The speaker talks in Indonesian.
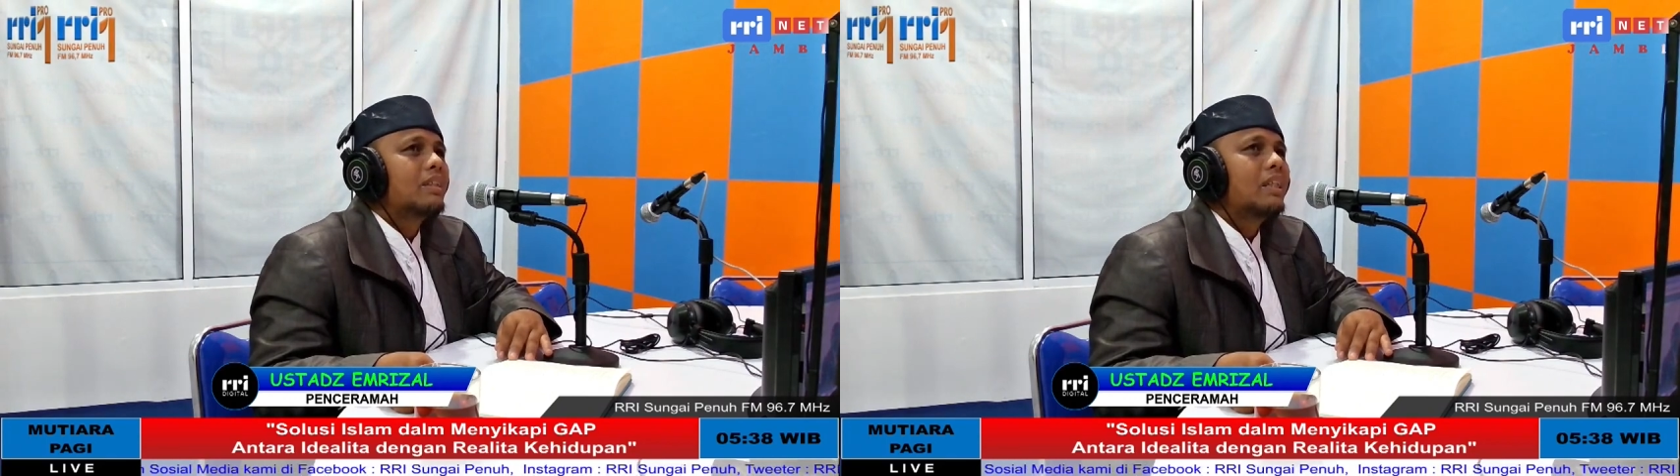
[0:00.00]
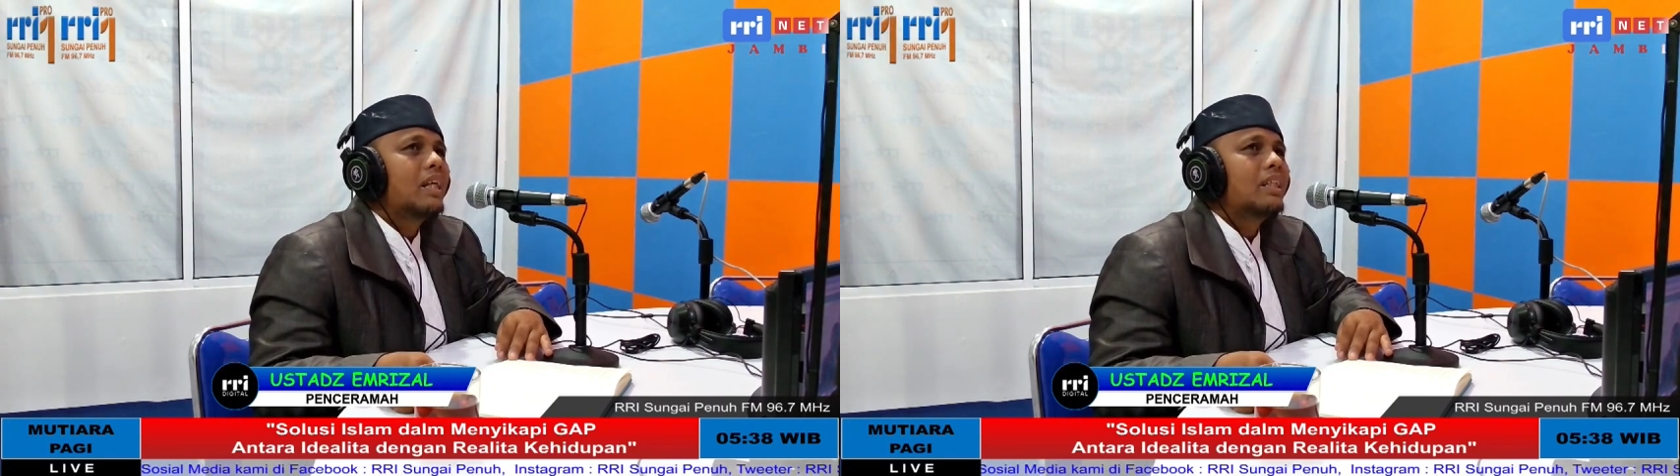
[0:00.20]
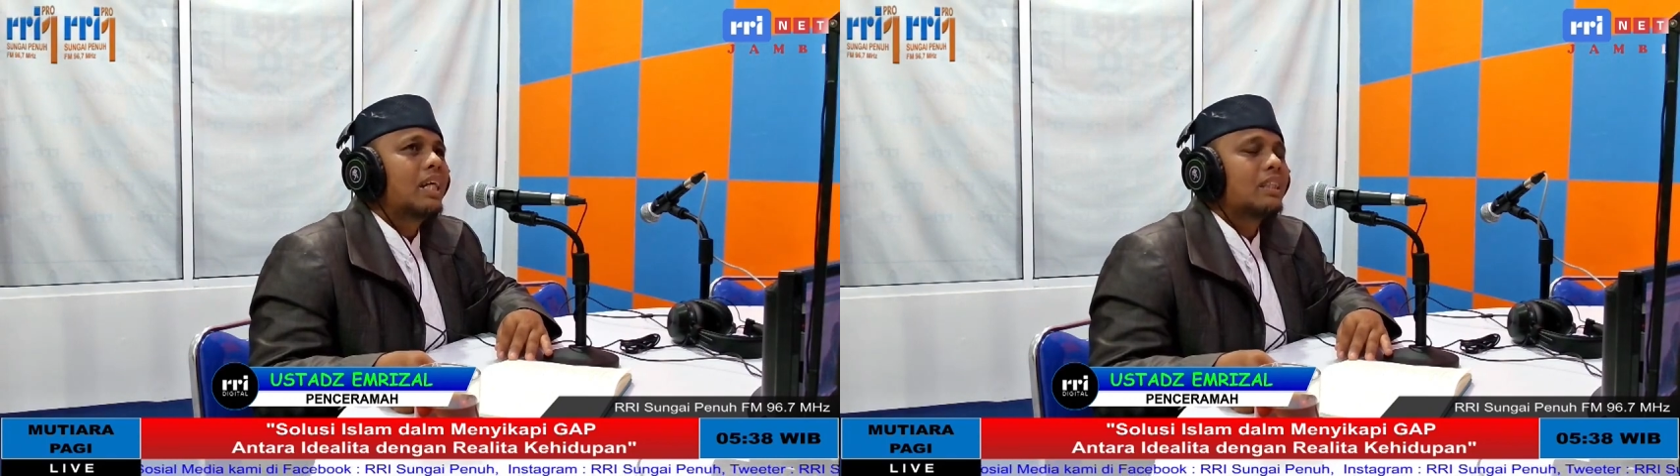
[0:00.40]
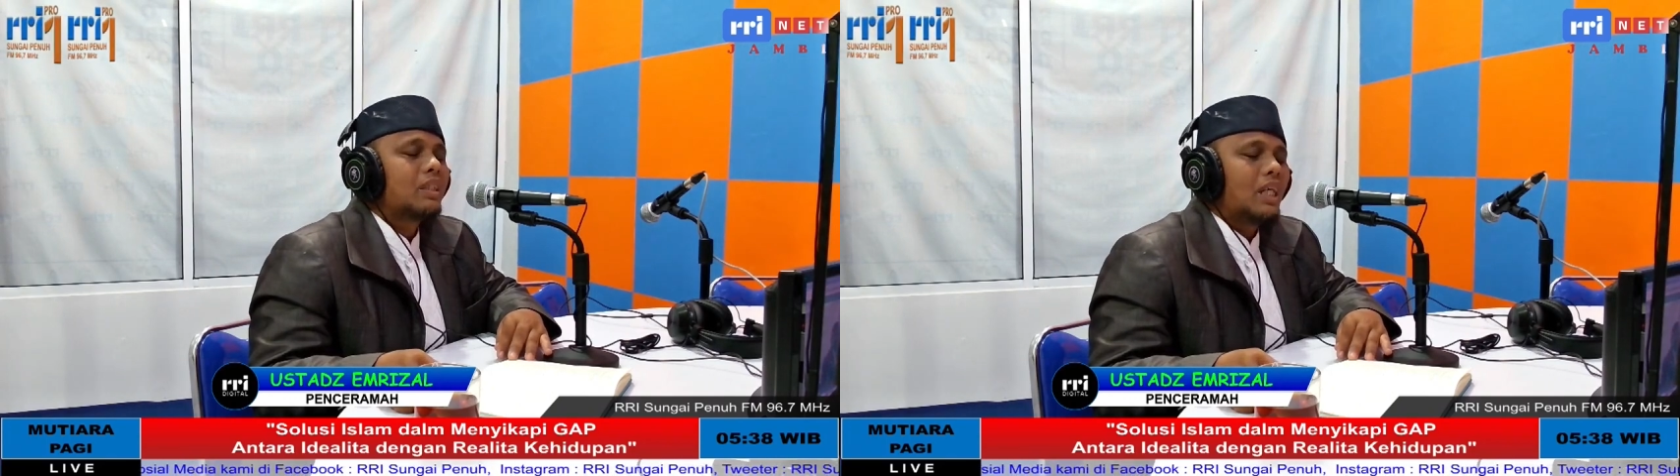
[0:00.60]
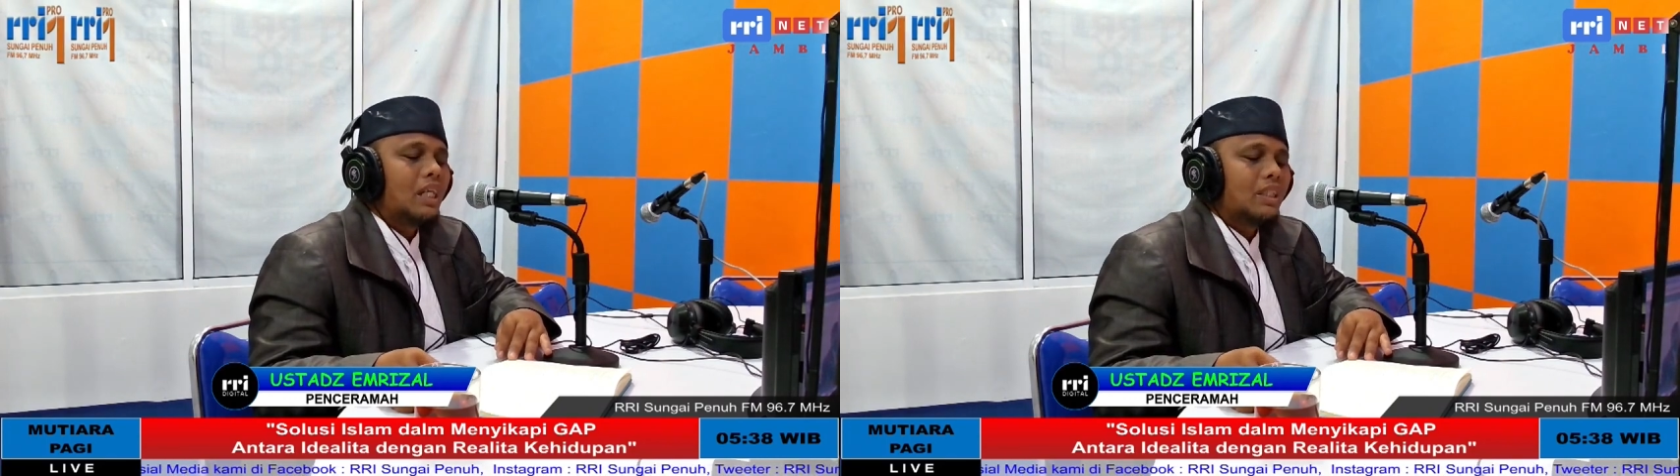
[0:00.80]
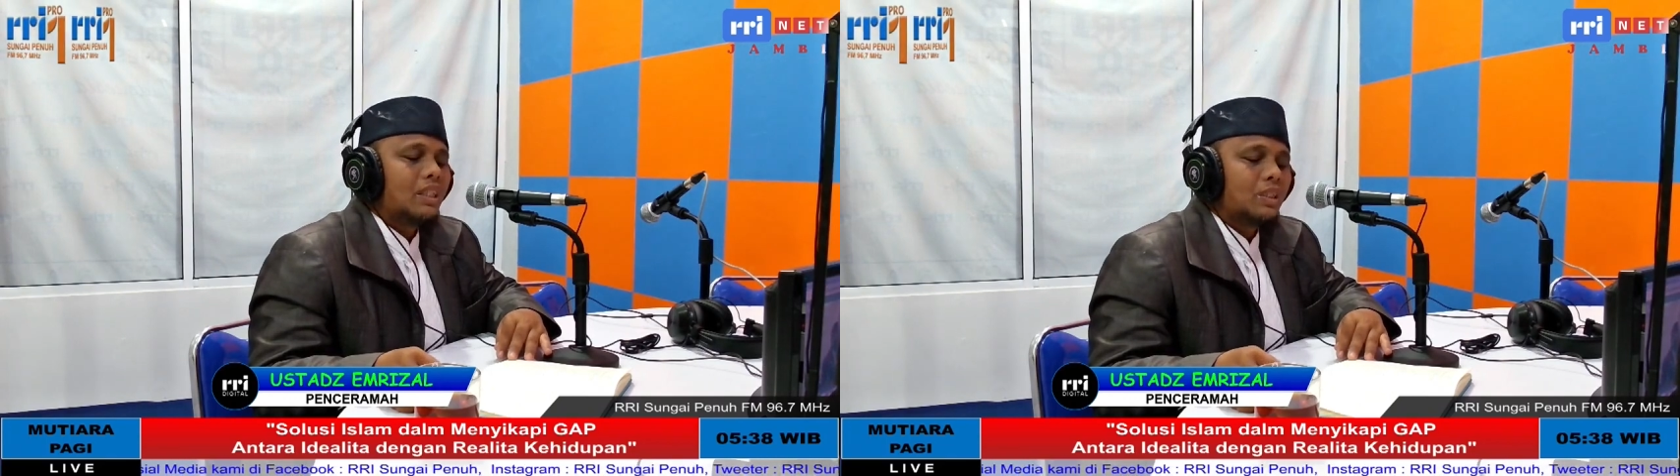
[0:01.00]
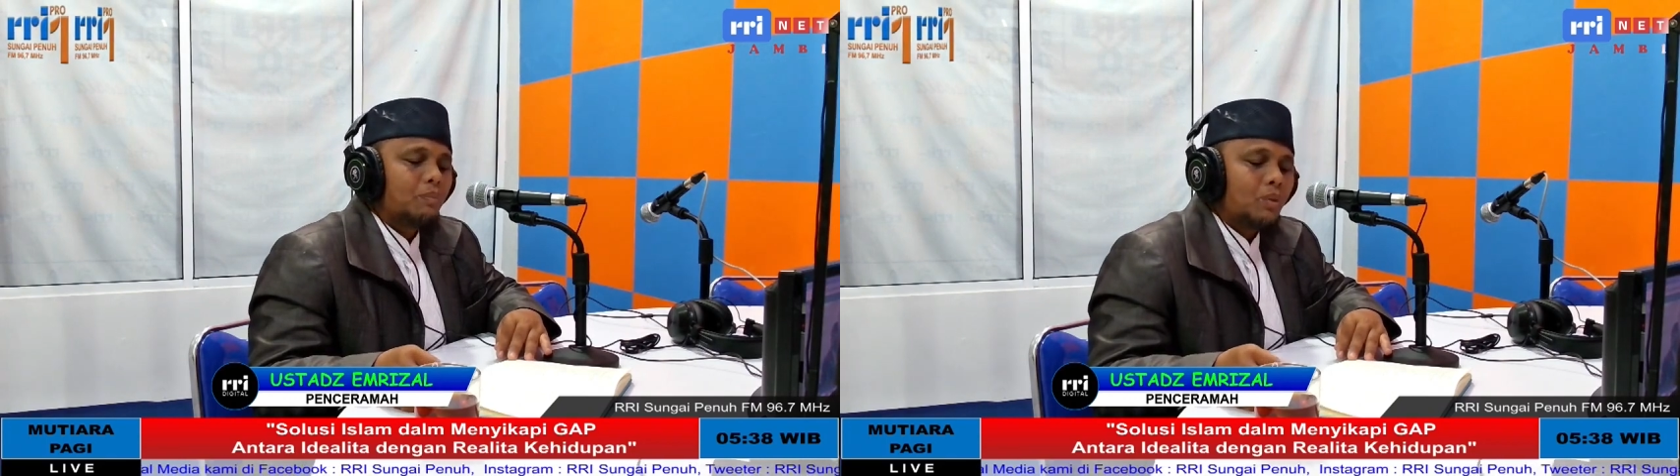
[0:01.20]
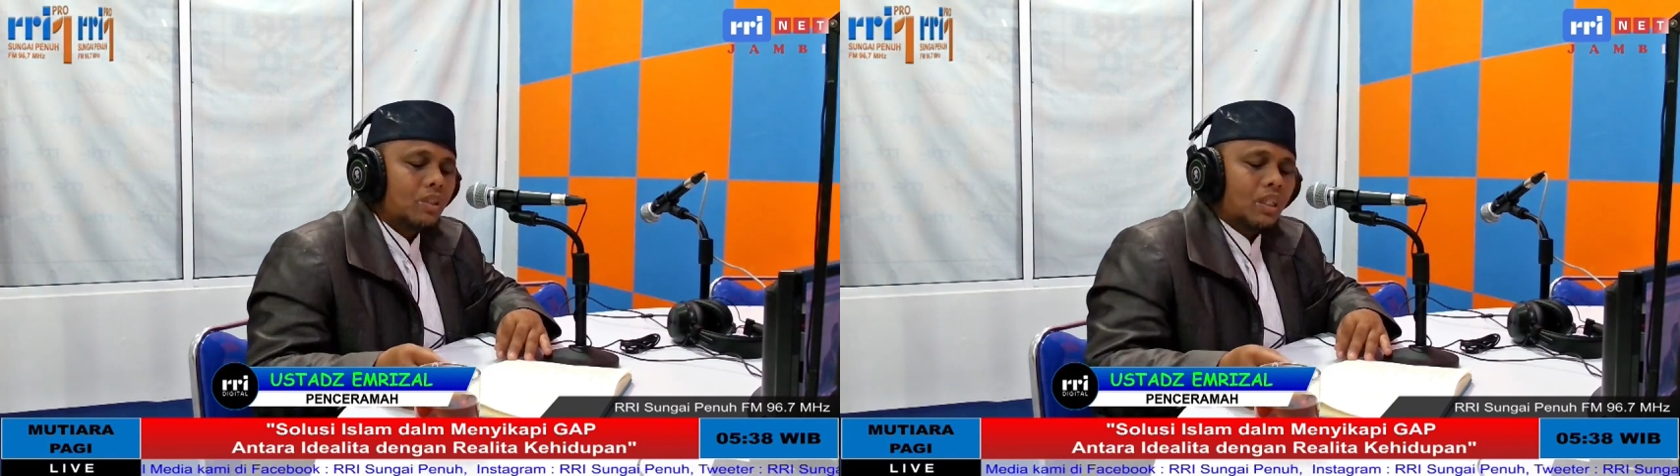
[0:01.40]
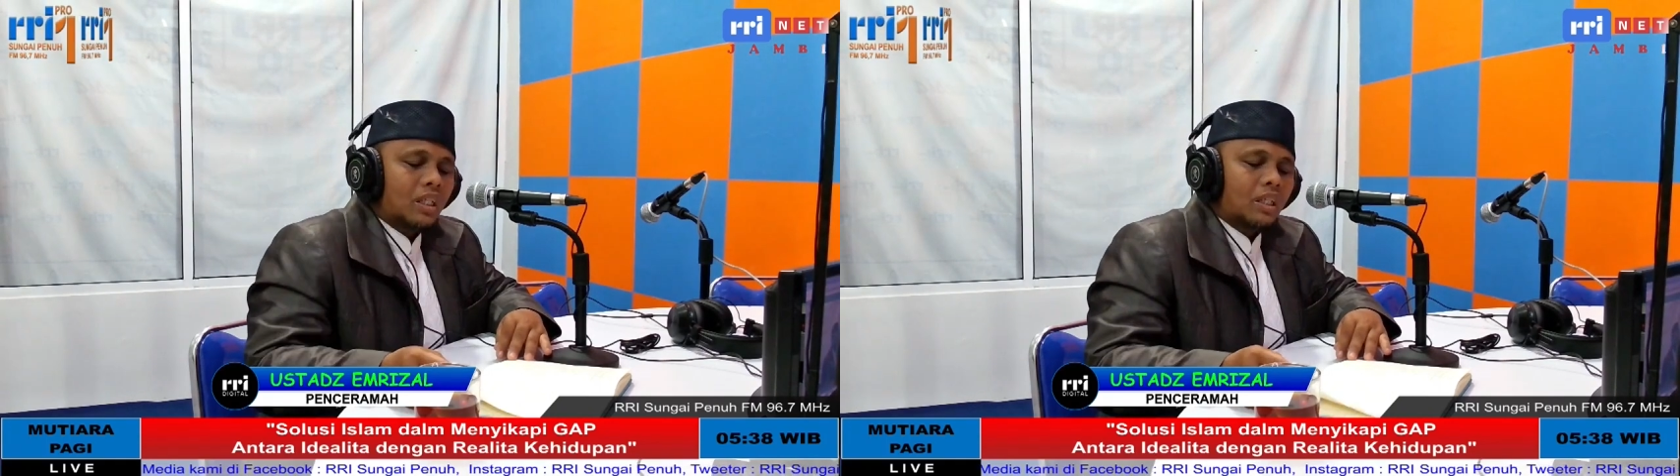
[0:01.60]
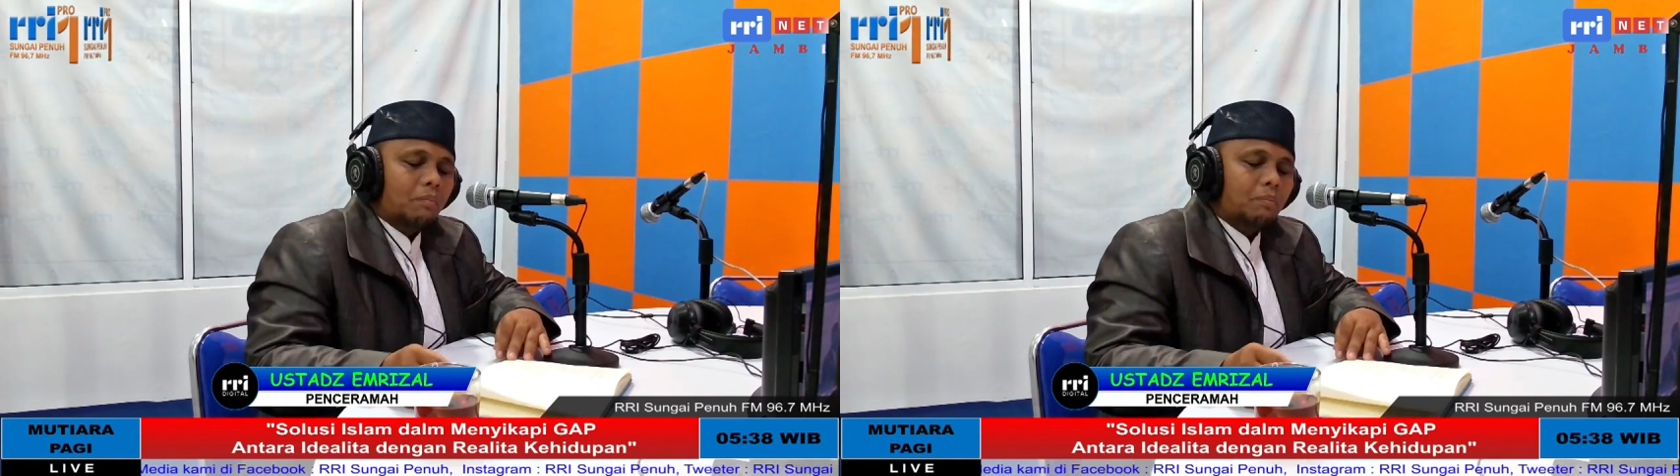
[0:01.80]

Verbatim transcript: Sehingga dengan hal tersebut